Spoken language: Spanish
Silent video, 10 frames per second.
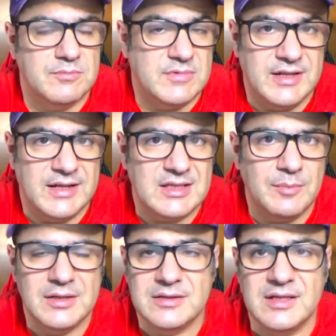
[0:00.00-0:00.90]

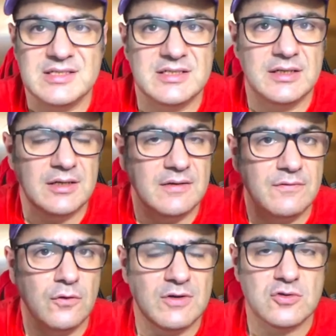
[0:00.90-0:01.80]
directamente si
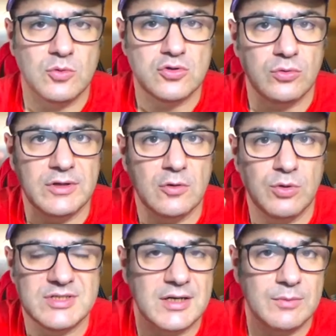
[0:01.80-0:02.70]
no vas con mucho cuidado
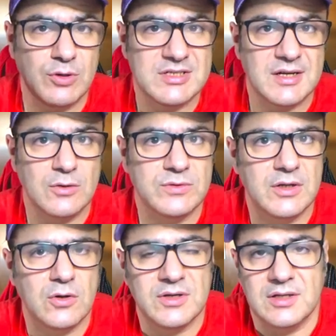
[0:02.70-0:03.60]
puedes darle un
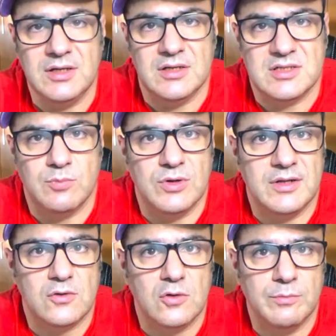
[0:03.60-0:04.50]
tirón y se
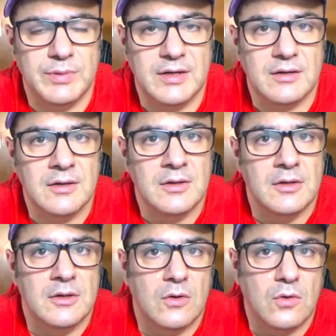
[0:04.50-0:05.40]
pueden romper
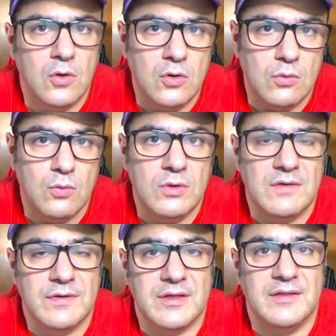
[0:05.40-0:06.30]
con
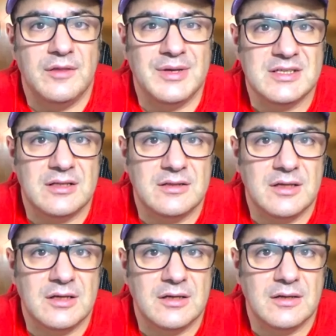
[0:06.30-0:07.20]
una facilidad
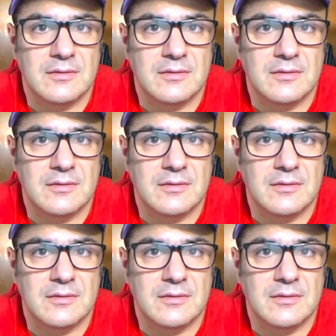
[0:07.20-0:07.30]
bastante...